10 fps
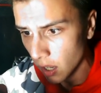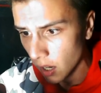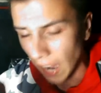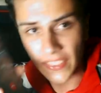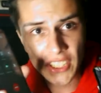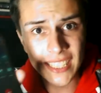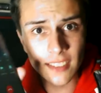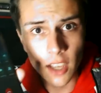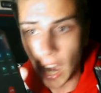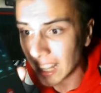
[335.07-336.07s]
Она через...
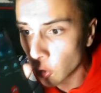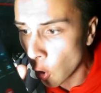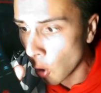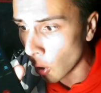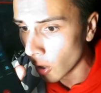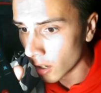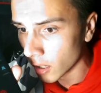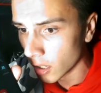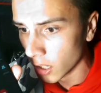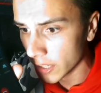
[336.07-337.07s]
Алло?
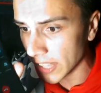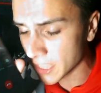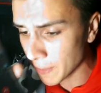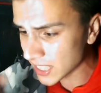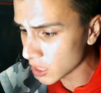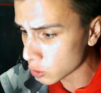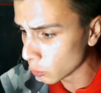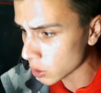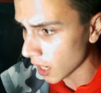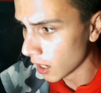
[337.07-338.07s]
Я тебя слышу, ну
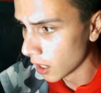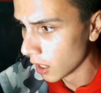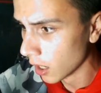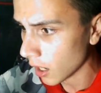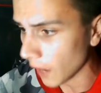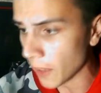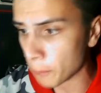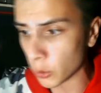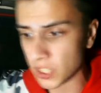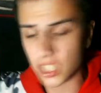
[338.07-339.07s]
же! Она
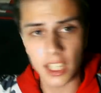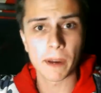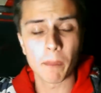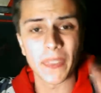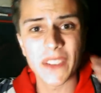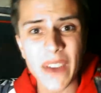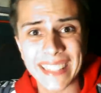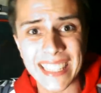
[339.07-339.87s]
просто скинула. Банда, вы это